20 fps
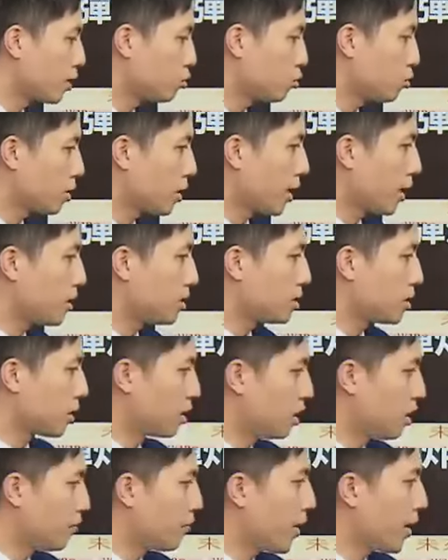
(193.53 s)
可以说可以整
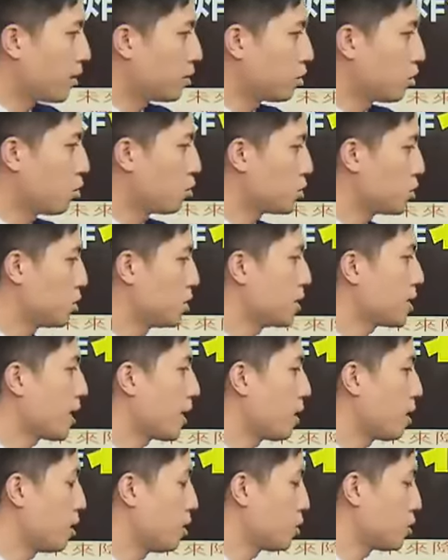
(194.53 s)
个礼拜都是
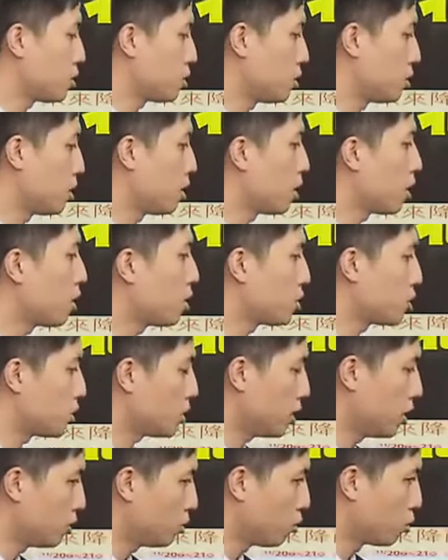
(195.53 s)
在20、
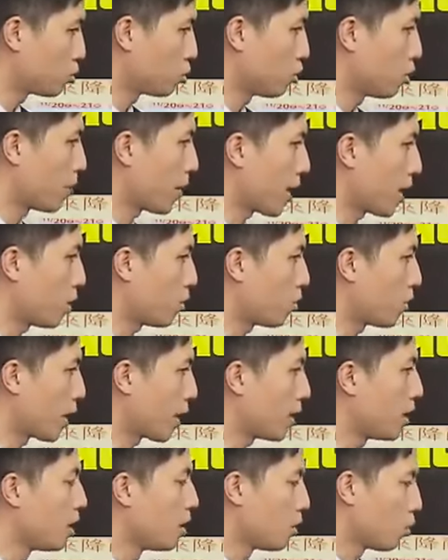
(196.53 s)
21度左右徘
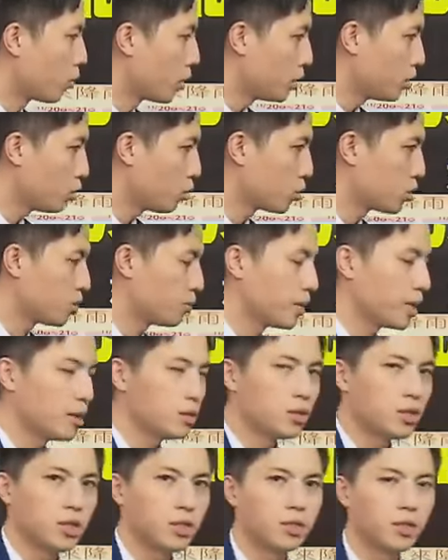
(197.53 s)
徊，温度是
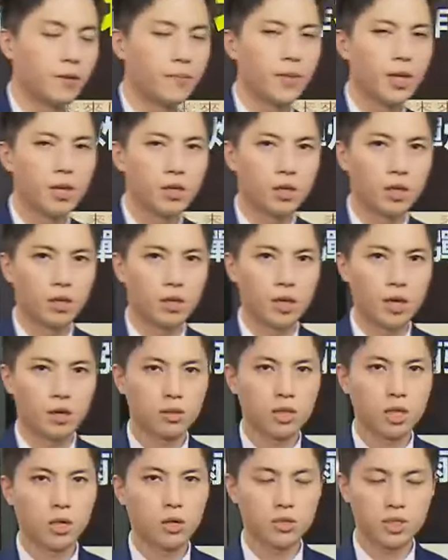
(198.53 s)
偏低的。可能
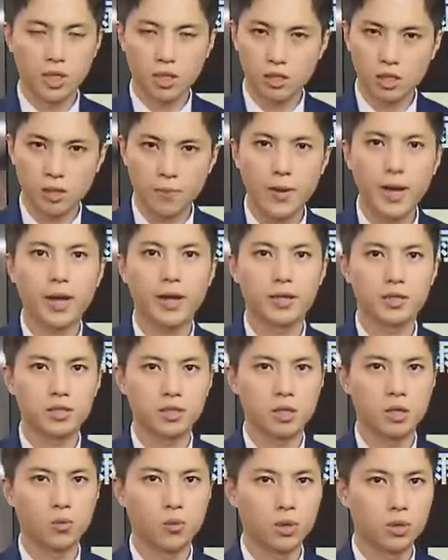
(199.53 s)
要到下个礼拜
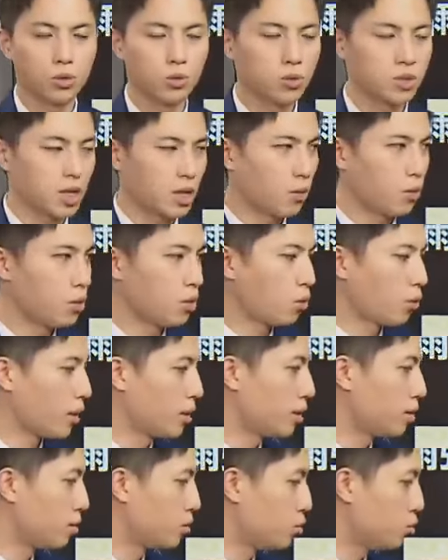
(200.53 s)
这个温度才会有
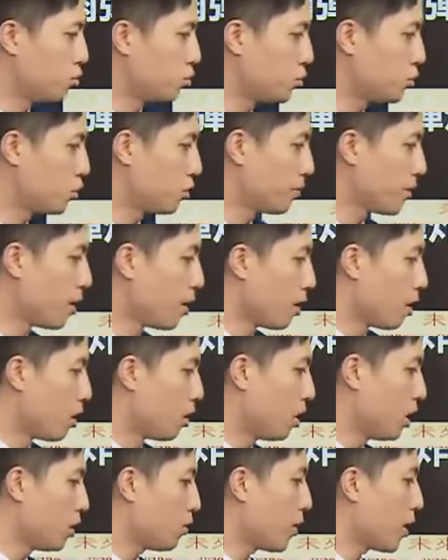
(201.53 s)
回暖的趋势。
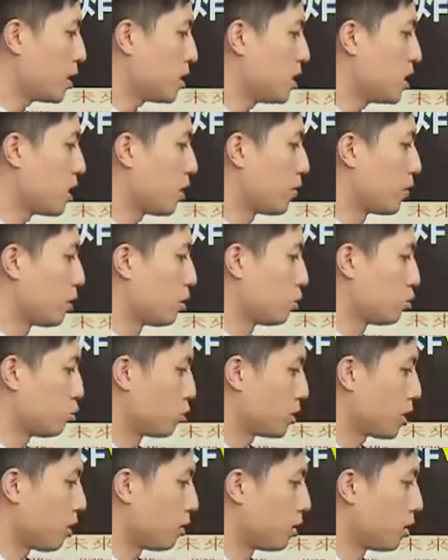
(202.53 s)
而另外气象委员就
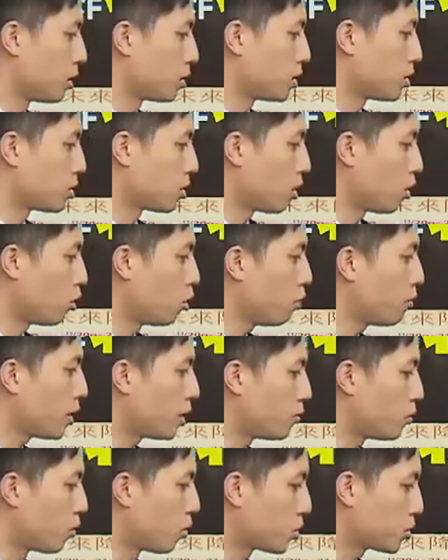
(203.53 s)
说到了，其实欧
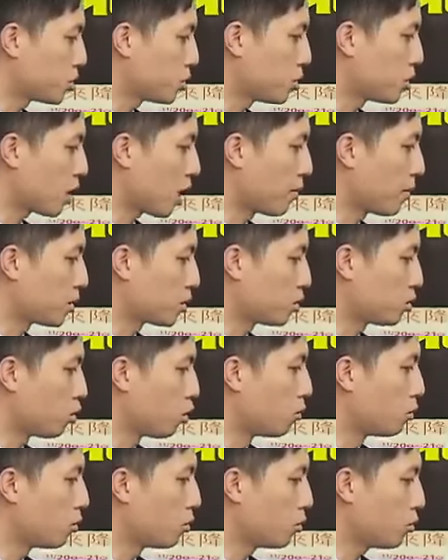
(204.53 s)
美模式他们是
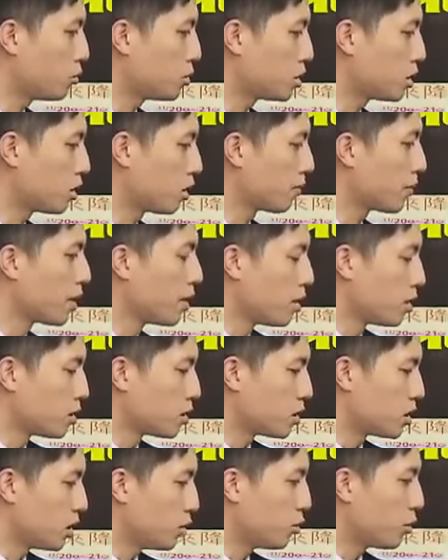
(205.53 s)
同步预测
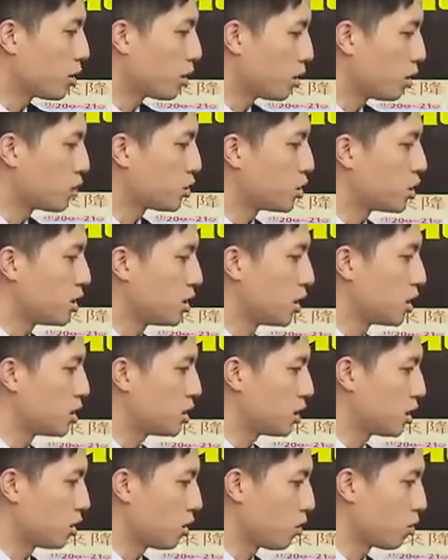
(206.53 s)
11月27的
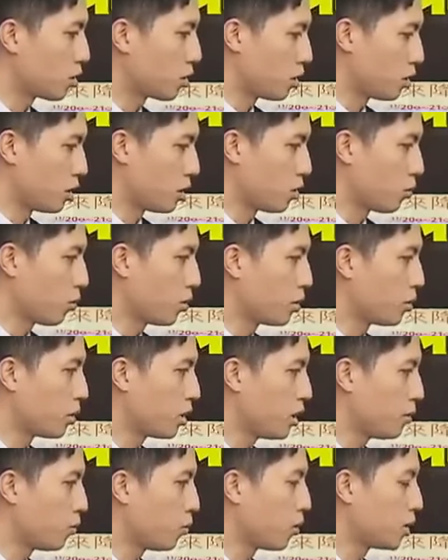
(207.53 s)
前后可能会有
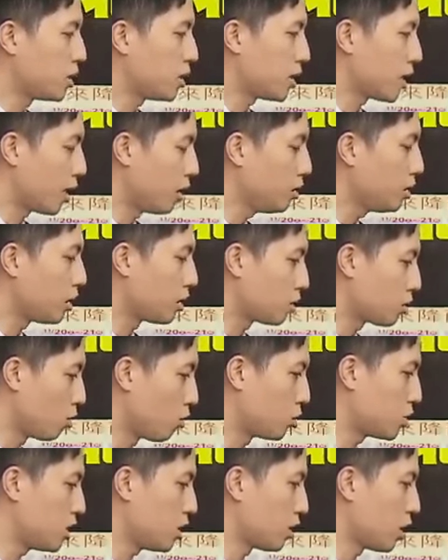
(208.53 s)
一波 强冷
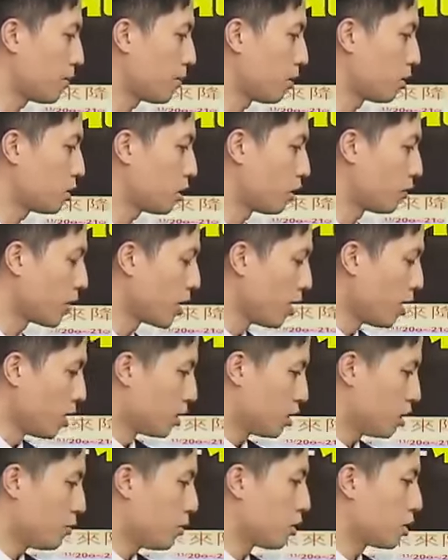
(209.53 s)
空气要来报道，
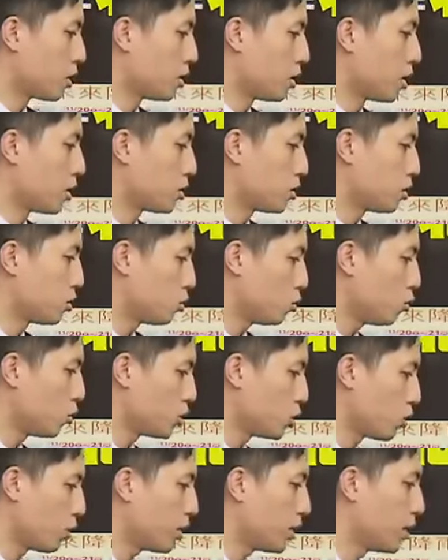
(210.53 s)
这有没有可能是入
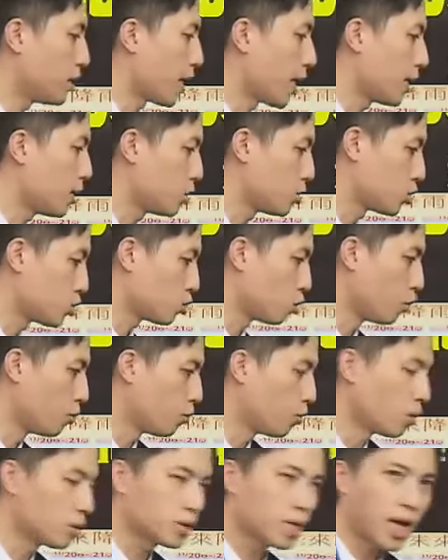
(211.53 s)
秋以来首
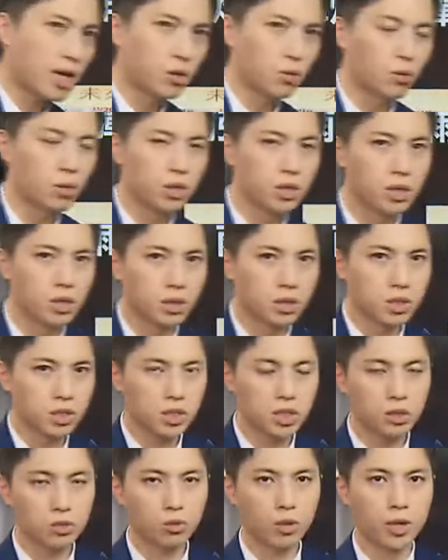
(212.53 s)
波大陆冷
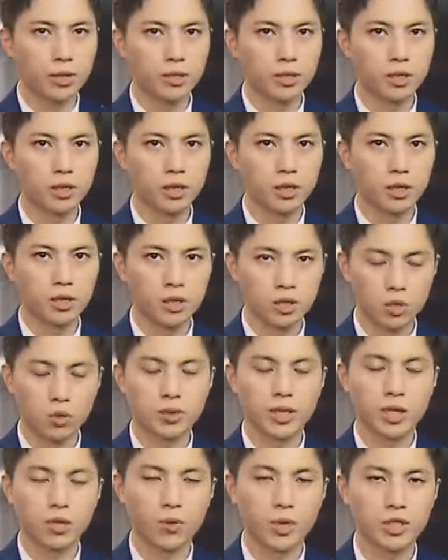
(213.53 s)
气团呢？有
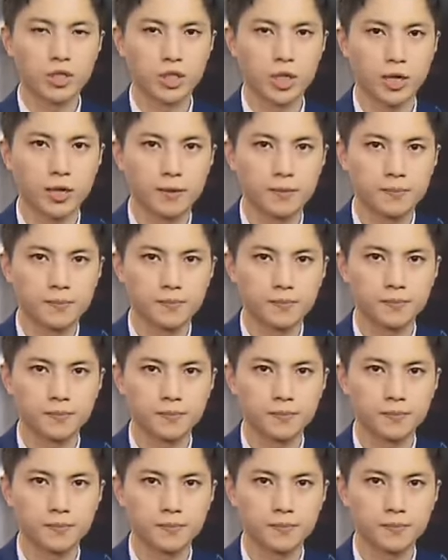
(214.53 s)
待观察。